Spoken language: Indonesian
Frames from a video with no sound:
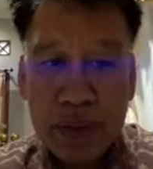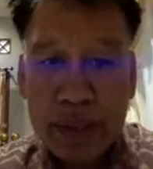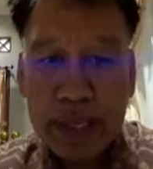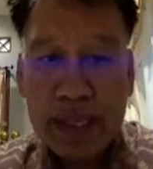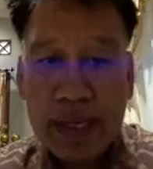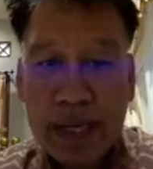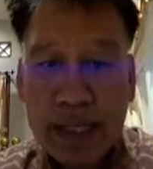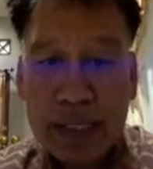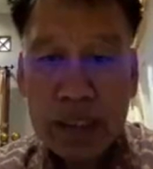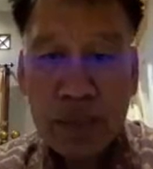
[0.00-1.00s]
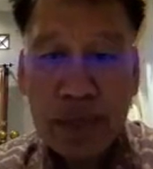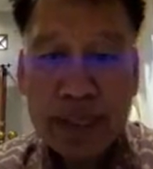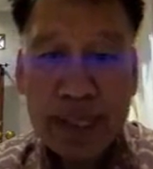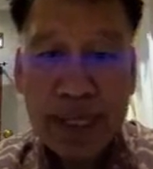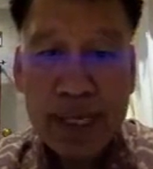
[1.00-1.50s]
ya, ada
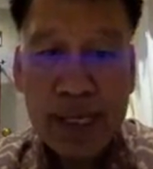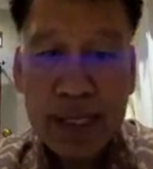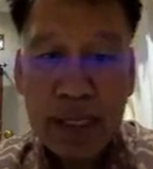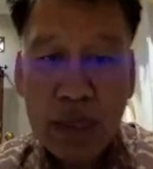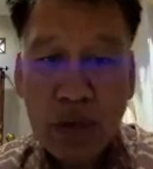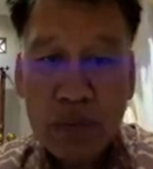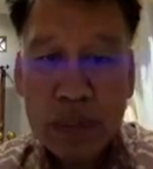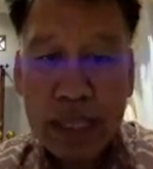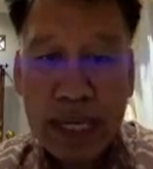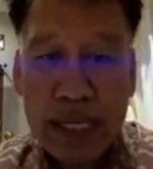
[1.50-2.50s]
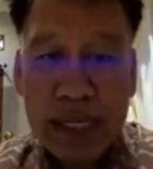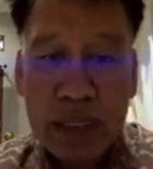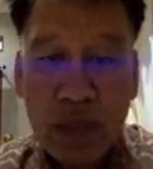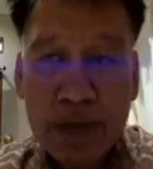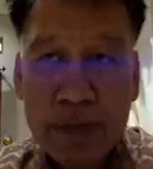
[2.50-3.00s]
disfagia, gangguan
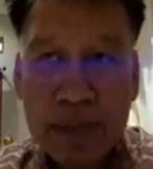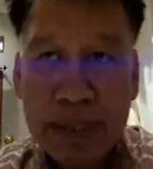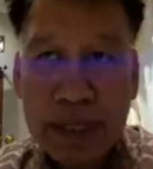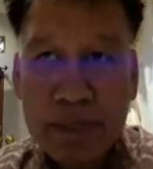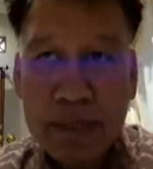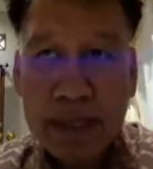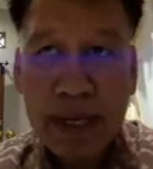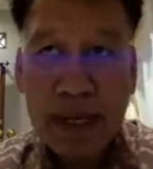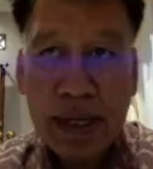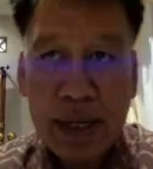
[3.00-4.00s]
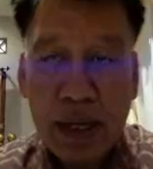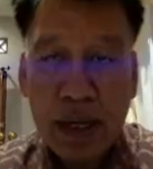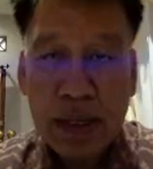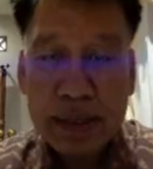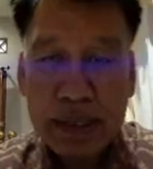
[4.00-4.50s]
menekan, kalau dia menekan pada
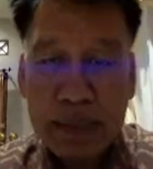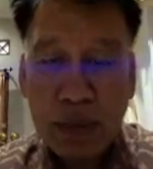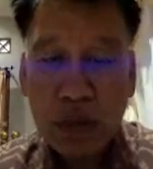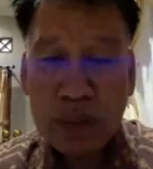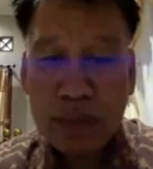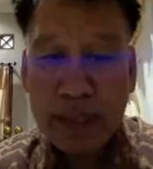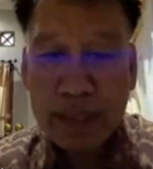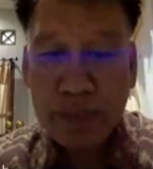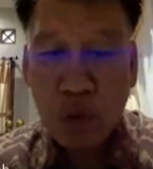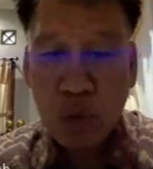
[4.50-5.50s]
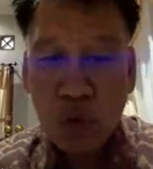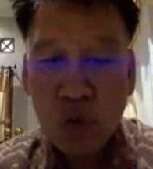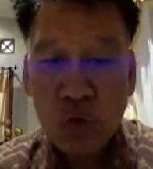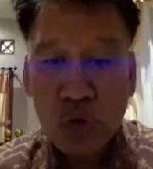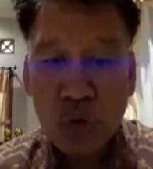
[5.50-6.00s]
cabang utama dari
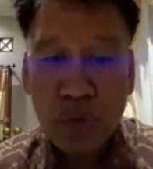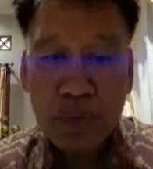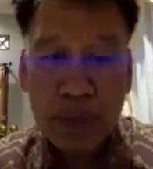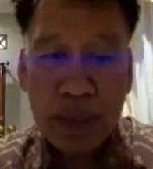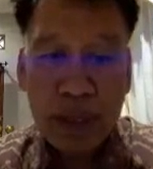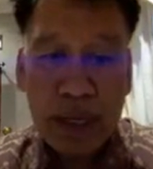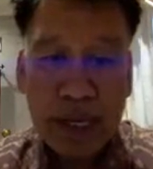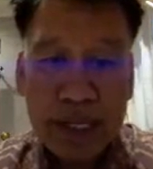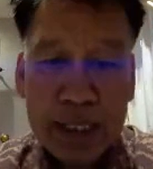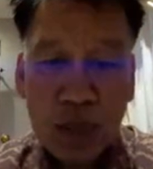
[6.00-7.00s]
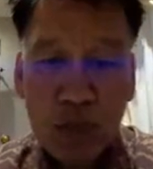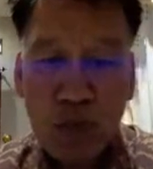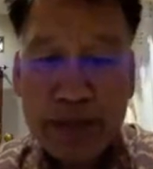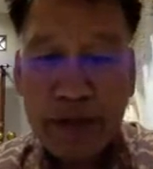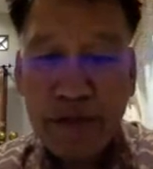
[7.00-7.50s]
bronkus, ada
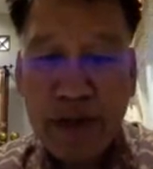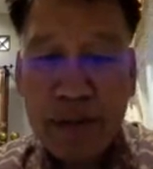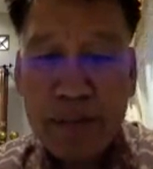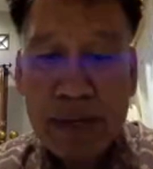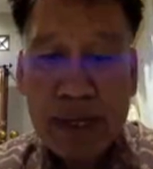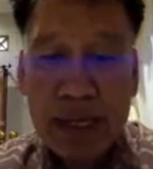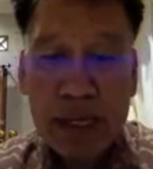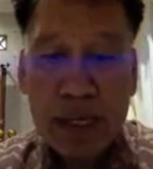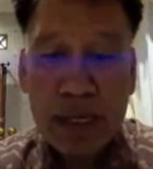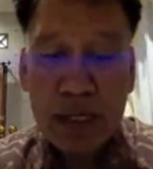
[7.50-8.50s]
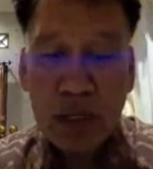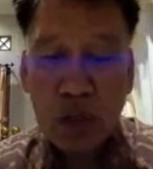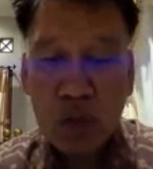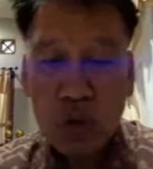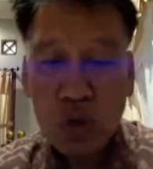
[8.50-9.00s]
kelumpuhan diafragma,
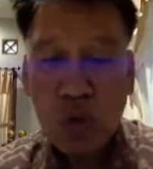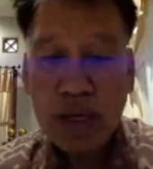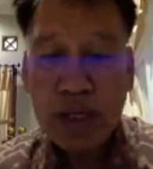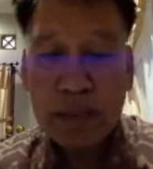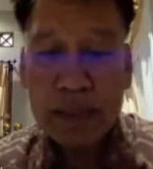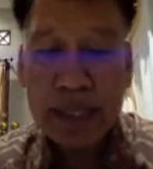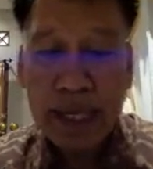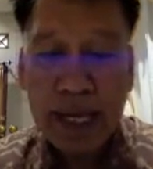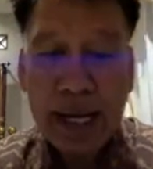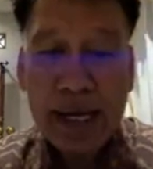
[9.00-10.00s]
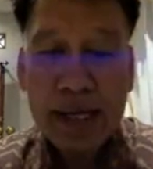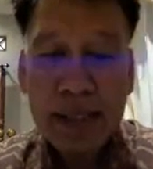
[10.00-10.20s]
suaranya menghilang,